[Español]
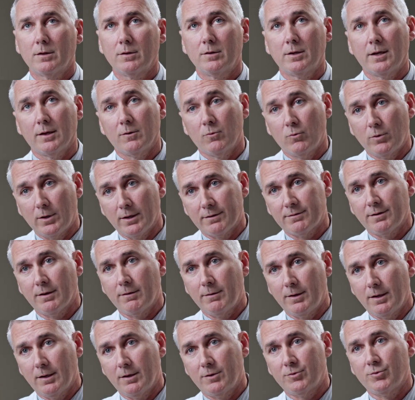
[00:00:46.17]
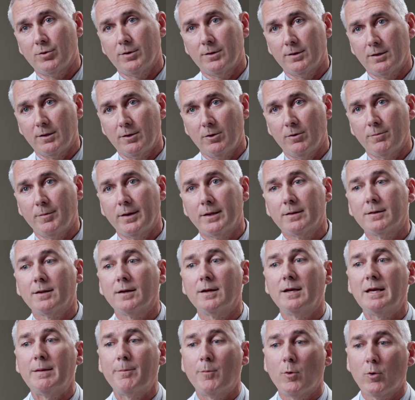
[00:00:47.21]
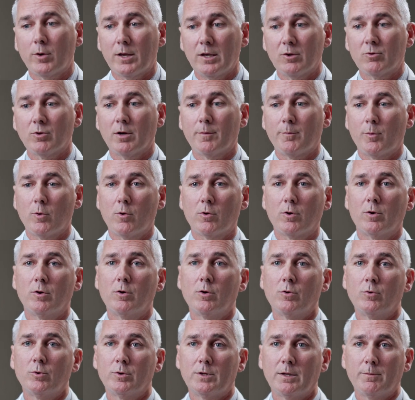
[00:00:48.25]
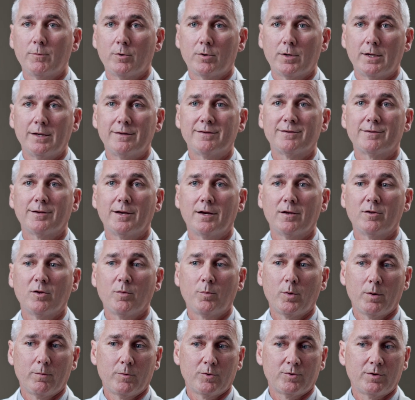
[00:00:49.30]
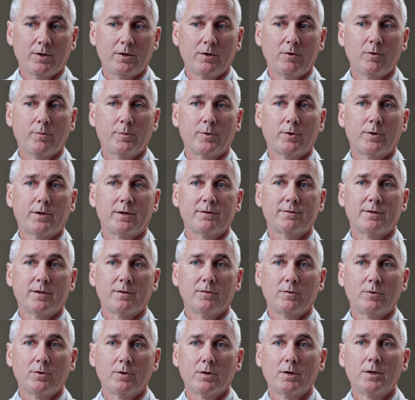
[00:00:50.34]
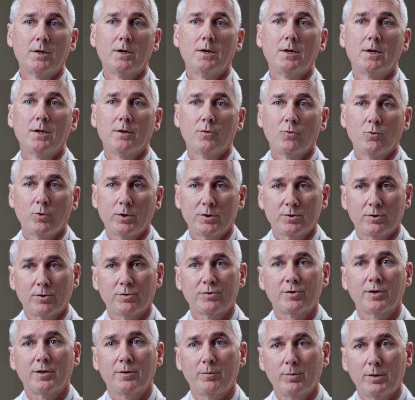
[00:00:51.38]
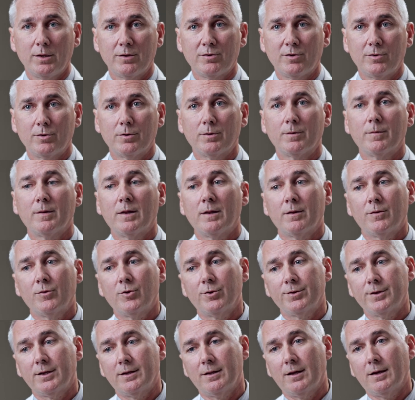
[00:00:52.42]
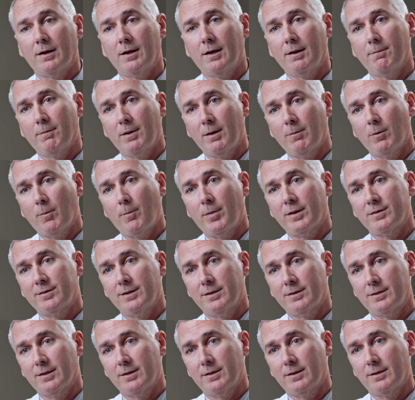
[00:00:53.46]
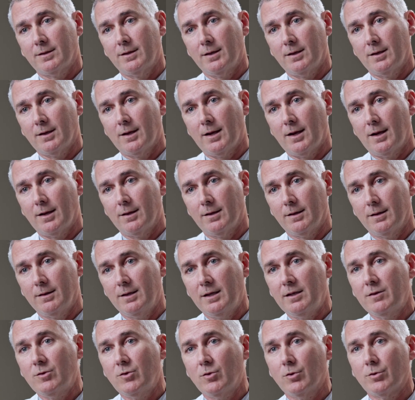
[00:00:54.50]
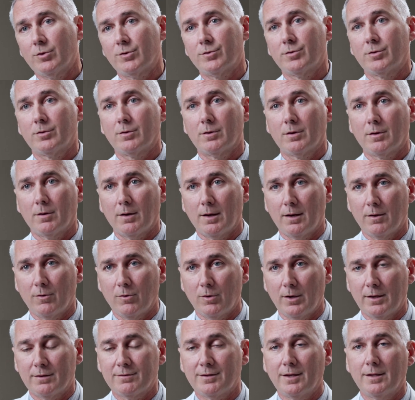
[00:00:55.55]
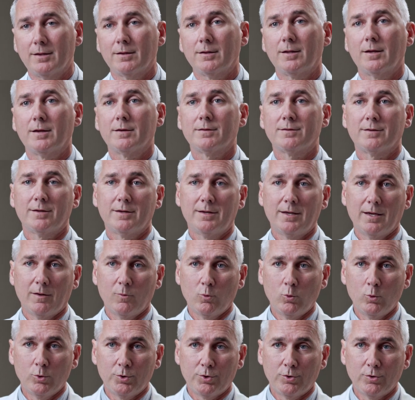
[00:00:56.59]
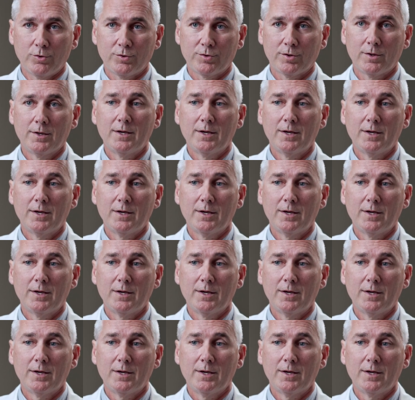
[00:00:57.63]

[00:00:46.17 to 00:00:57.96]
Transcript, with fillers: que nunca se había hecho anteriormente y poquito a poco en los últimos 15 años pues hemos seguido progresando nuestro servicio, donde vemos pacientes desde niños adolescentes y adultos.